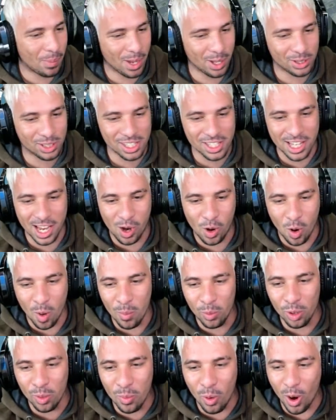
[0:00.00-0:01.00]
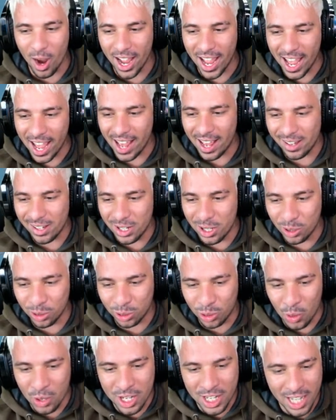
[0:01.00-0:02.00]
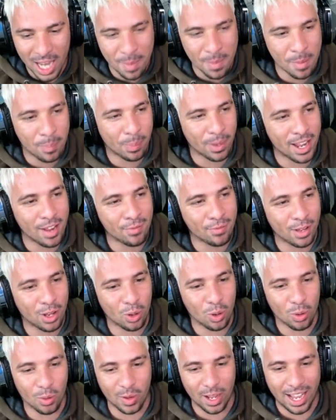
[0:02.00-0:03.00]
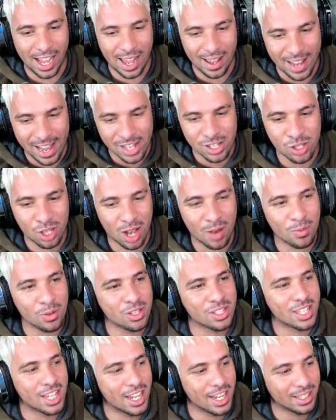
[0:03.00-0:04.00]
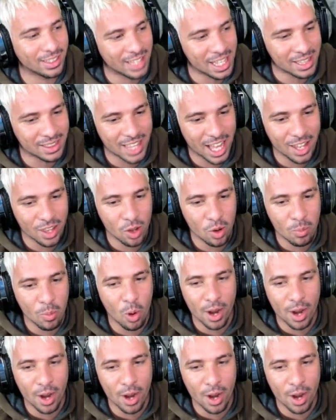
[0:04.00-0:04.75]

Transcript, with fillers: Pesquisei como não morrer e o Toninho Gameplay falou: é, é só você tentar não